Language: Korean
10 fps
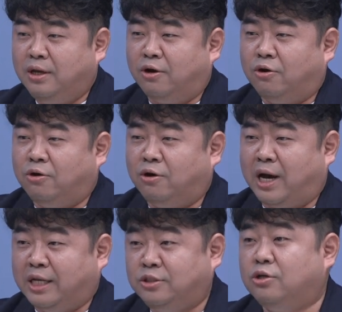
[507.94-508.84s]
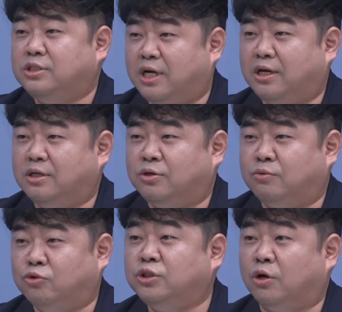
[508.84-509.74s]
어, 안전상에서
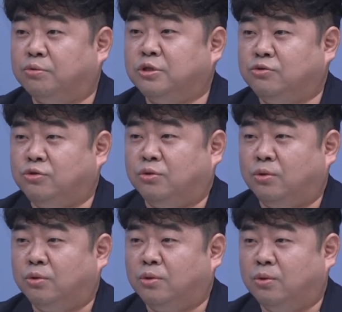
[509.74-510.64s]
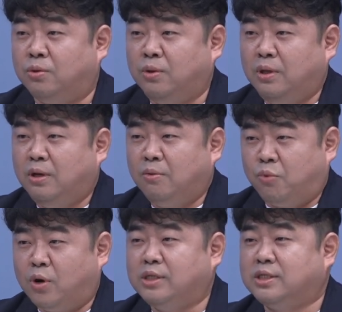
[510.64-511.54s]
문제 없을 수 있도록 음.
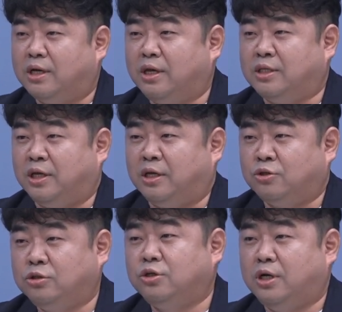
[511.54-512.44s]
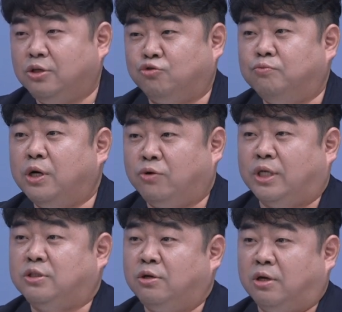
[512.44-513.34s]
보안상에 되게 철저하게 준비하고
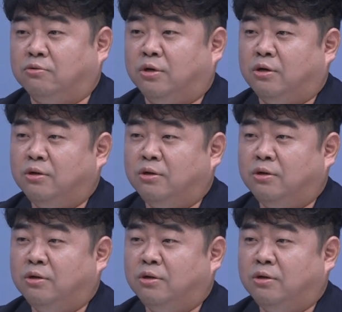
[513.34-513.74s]
계시더라고요.